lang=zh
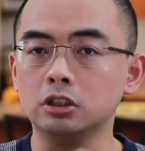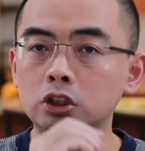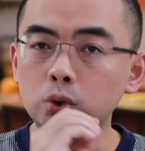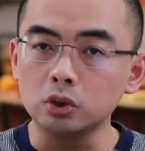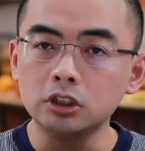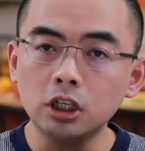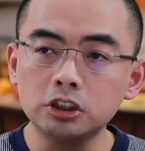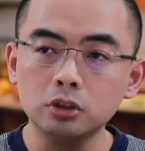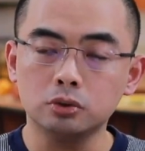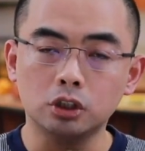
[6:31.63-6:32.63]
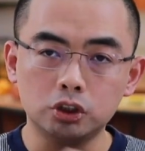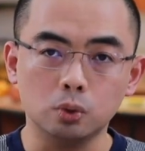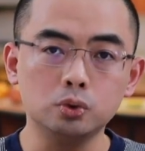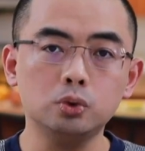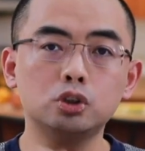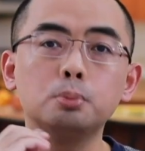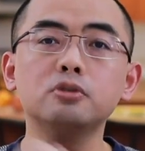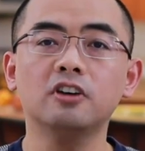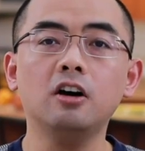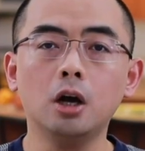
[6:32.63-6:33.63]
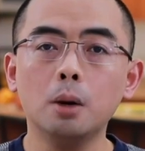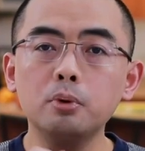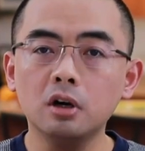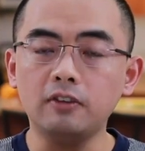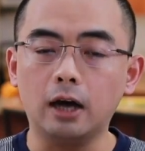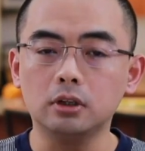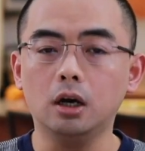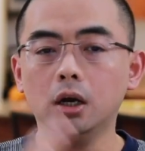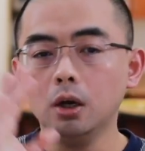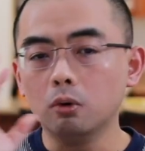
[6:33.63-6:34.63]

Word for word: 你取得这个证据的手续是不合不合法的。